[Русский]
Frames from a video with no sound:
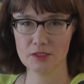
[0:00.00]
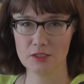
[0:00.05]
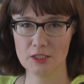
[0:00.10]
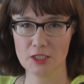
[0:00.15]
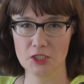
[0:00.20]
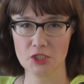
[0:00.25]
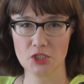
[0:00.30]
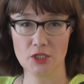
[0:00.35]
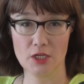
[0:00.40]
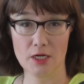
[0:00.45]

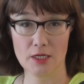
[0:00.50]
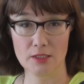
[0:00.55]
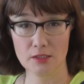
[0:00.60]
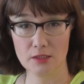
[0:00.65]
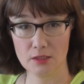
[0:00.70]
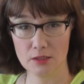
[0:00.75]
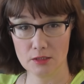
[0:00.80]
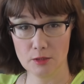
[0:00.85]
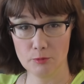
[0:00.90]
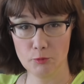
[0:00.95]
Каждый раз,
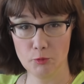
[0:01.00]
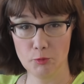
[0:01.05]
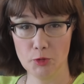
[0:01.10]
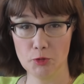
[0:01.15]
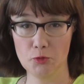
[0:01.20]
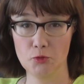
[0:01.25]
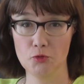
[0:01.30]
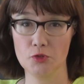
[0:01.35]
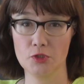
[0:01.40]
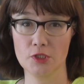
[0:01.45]
когда
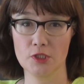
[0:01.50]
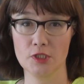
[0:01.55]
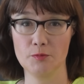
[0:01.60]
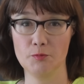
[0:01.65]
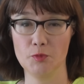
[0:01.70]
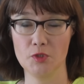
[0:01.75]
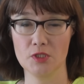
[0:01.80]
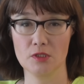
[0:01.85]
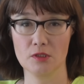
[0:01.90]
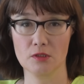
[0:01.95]
публикуется
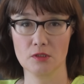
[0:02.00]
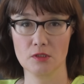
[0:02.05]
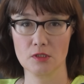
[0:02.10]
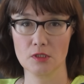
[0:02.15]
список